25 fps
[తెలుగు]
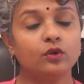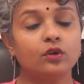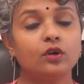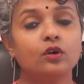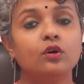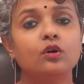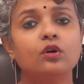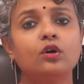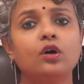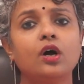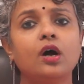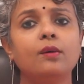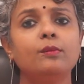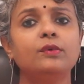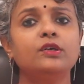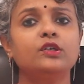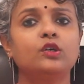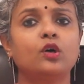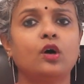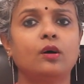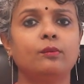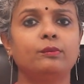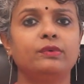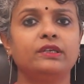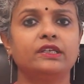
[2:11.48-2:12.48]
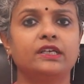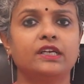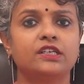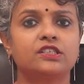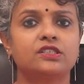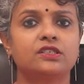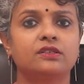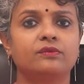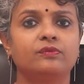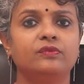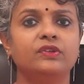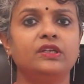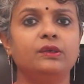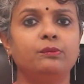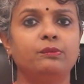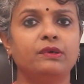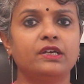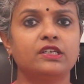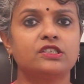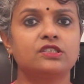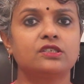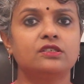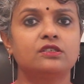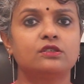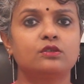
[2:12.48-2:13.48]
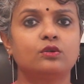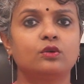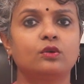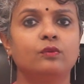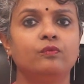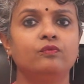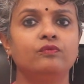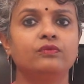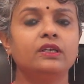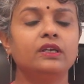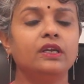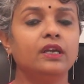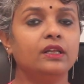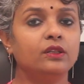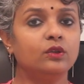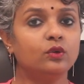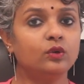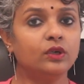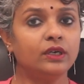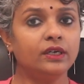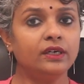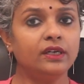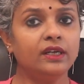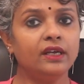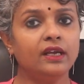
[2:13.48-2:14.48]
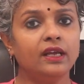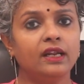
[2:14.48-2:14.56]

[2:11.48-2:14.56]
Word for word: కూడా ఒక కామన్ కాంప్లికేషన్ ఈ పేషెంట్స్లో ఎందుకంటే